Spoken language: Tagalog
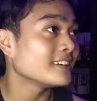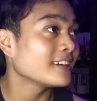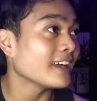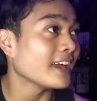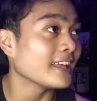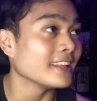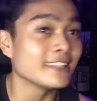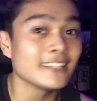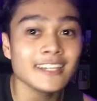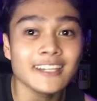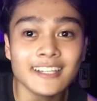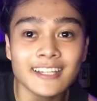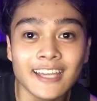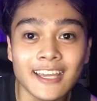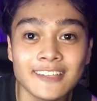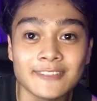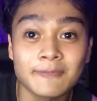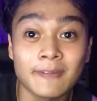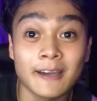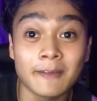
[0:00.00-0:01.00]
And here
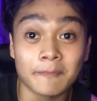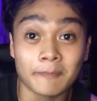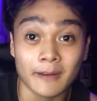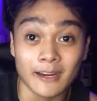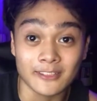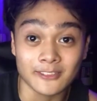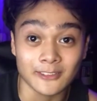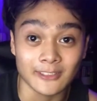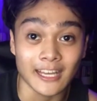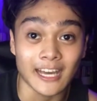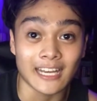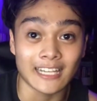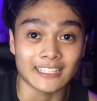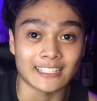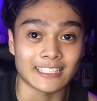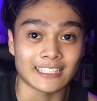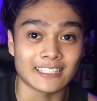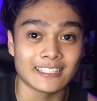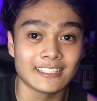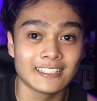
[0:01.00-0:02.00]
is my personality.